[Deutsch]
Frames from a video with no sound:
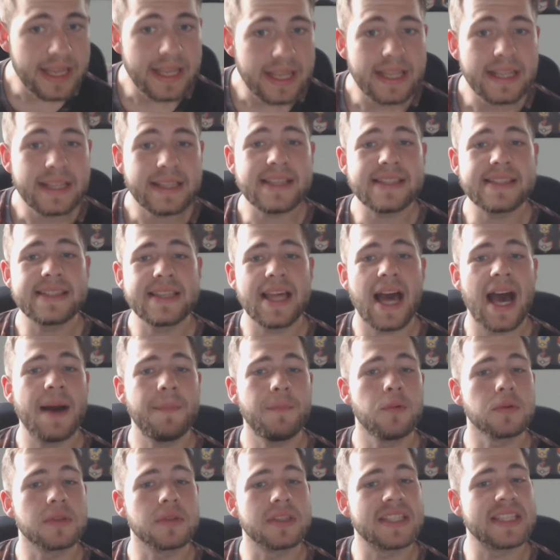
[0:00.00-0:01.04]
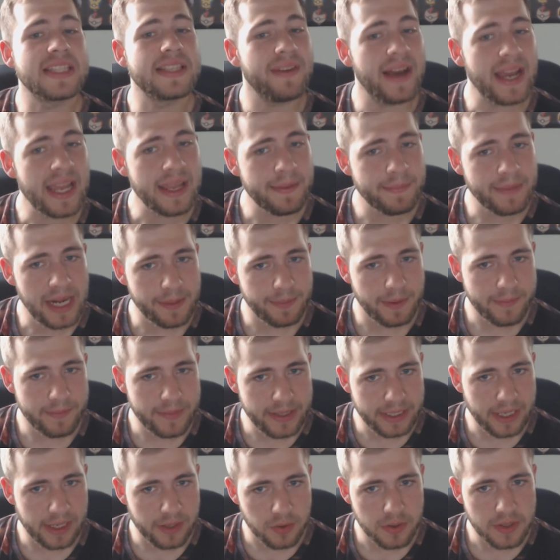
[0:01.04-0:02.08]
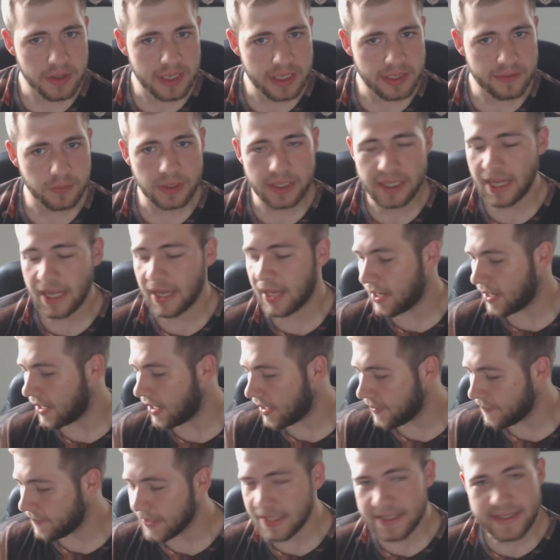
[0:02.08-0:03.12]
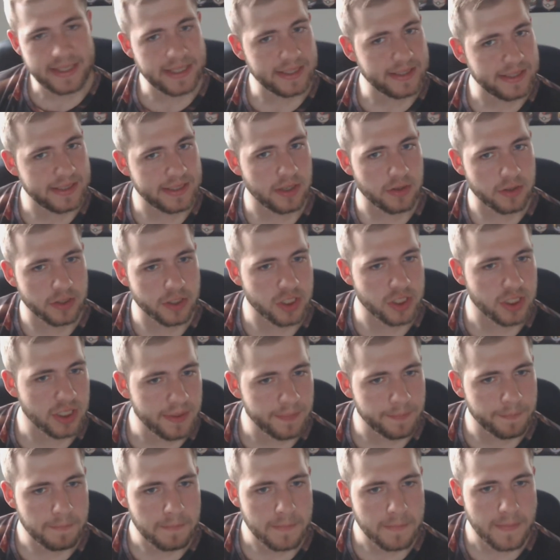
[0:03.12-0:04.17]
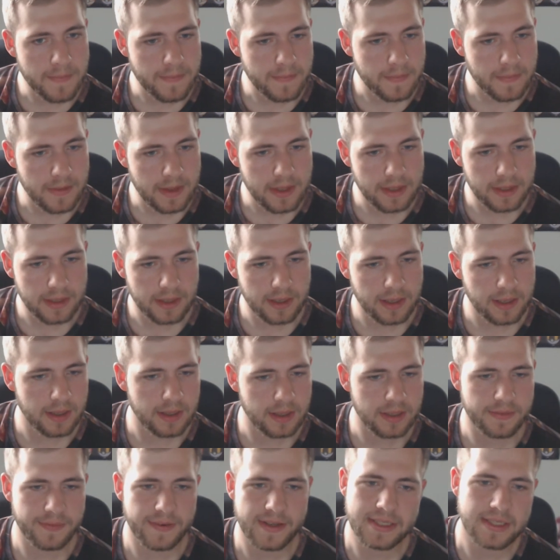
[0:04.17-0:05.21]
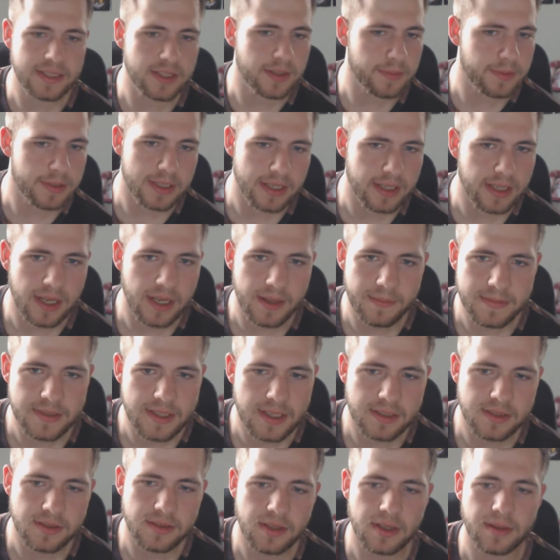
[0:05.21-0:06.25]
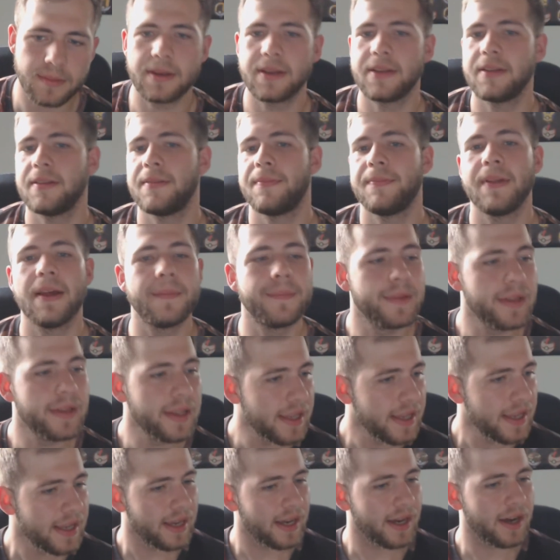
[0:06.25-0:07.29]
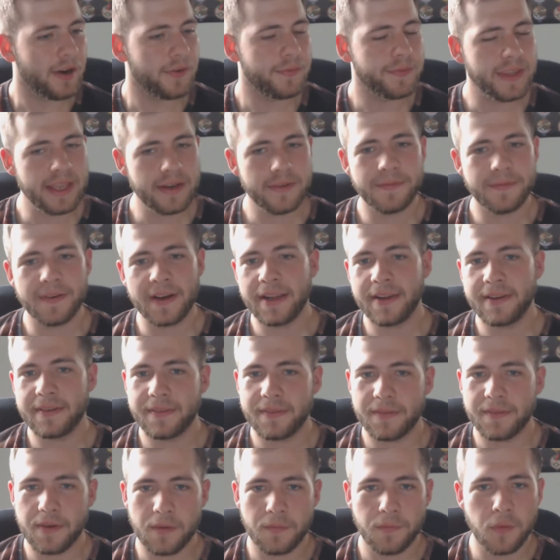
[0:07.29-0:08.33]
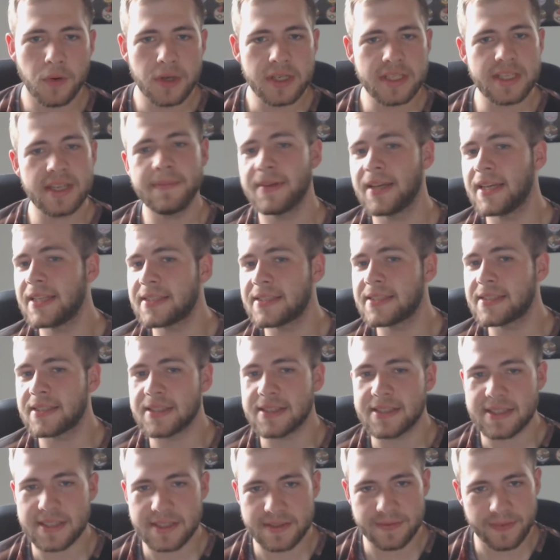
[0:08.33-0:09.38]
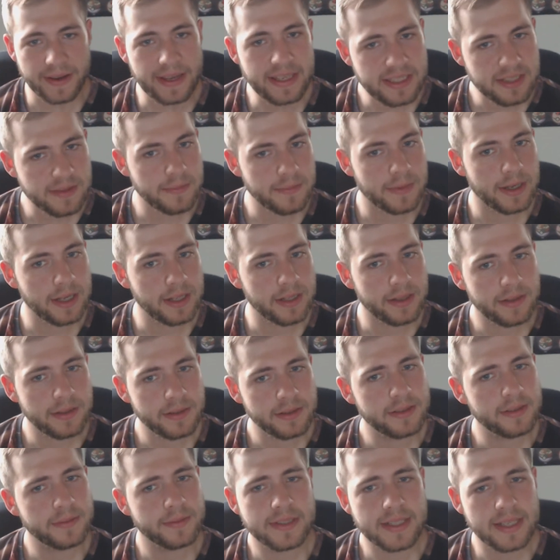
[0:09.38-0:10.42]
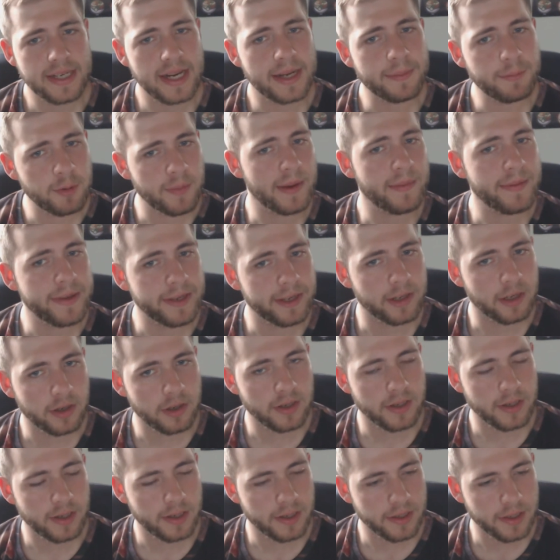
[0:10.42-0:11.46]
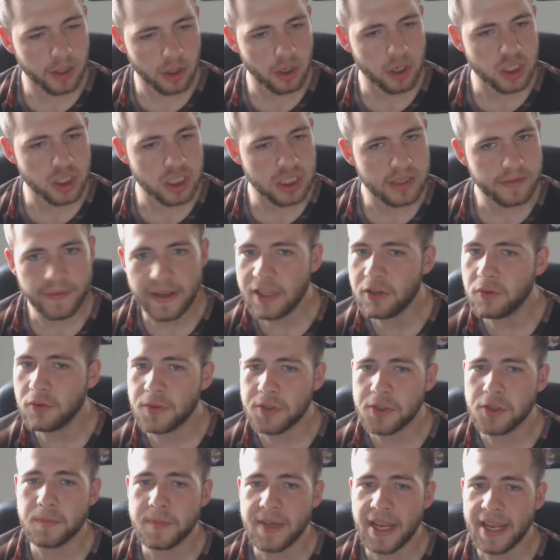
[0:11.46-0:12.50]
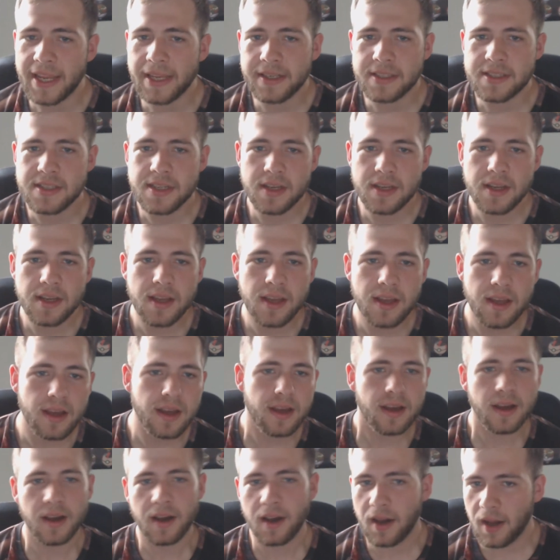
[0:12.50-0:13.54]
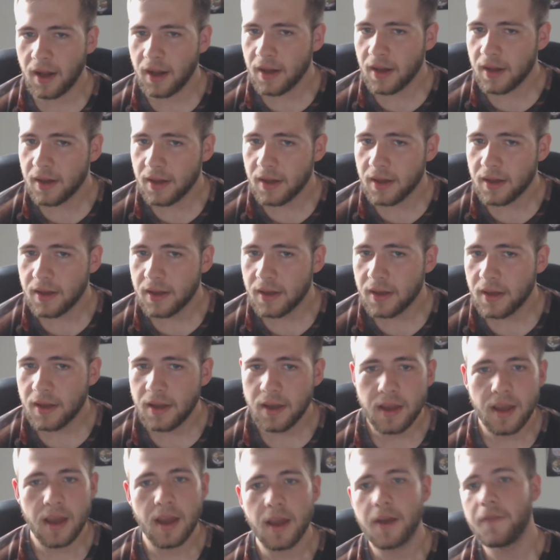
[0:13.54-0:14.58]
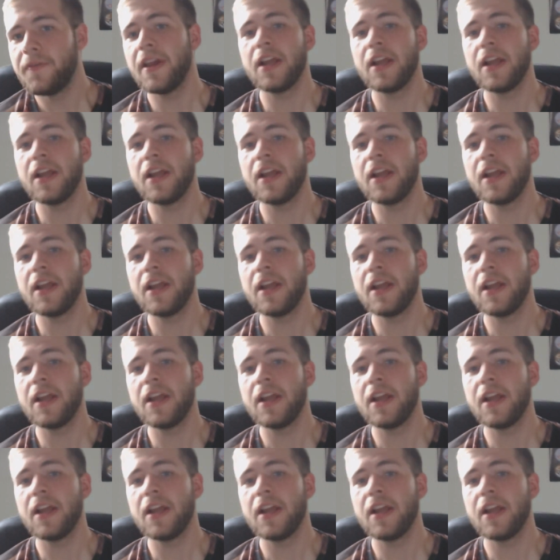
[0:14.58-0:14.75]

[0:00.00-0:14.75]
dessen Abo zweimal bei mir gekündigt wurde. Der hat mir jetzt letztens auch geschrieben, äh, ich weiß nicht, ob ich deinen Namen sagen soll, aber ich... Äh, auf jeden Fall wurde dem jetzt das zweite Mal sein Abo bei mir äh, gelöscht, weil YouTube denkt, ah, wir